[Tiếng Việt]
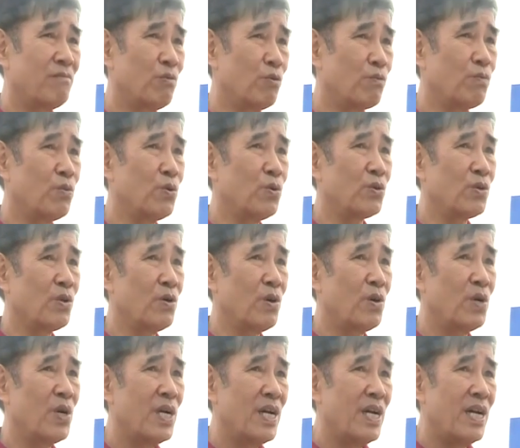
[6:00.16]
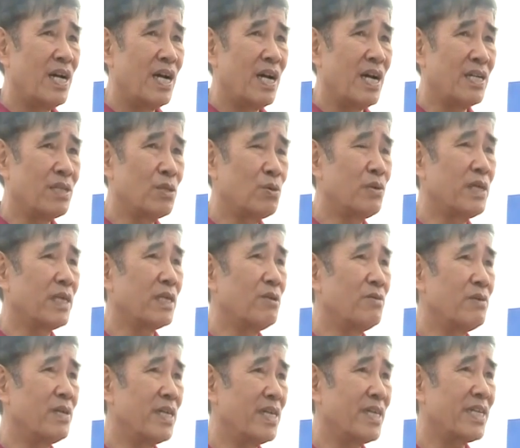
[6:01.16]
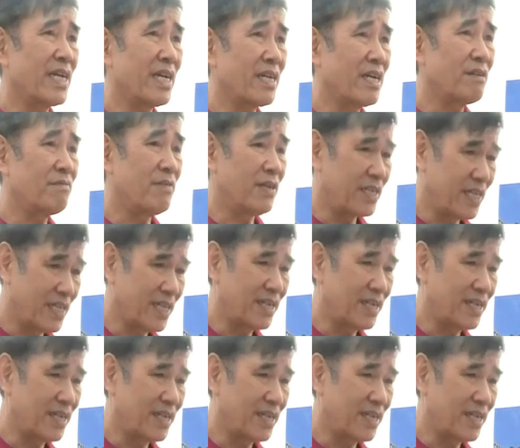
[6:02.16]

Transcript: phục vụ cho à, du lịch Đồng Hới ngày càng phát